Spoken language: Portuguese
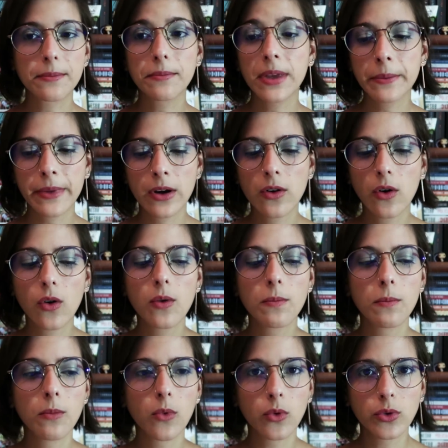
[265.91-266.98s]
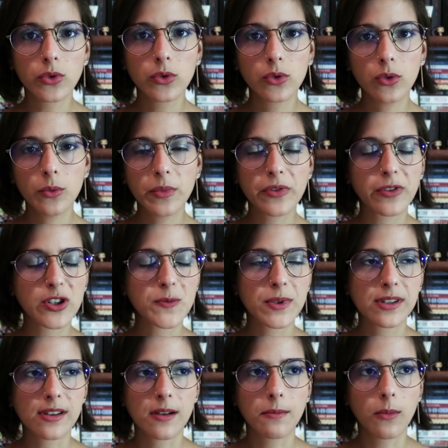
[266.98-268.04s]
me marcou muito, me fez
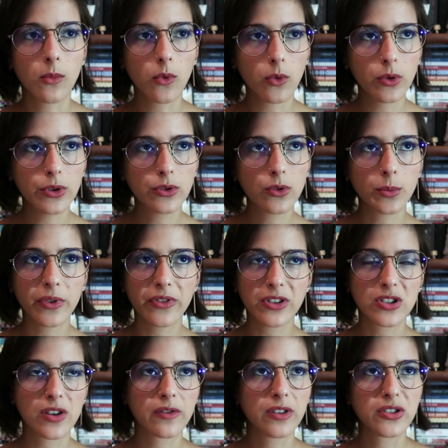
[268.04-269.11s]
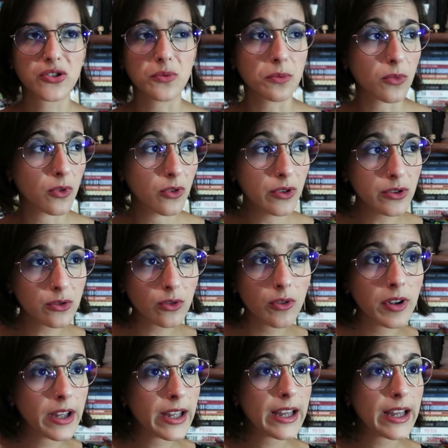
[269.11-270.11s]
pensar muito, me fez refletir muito.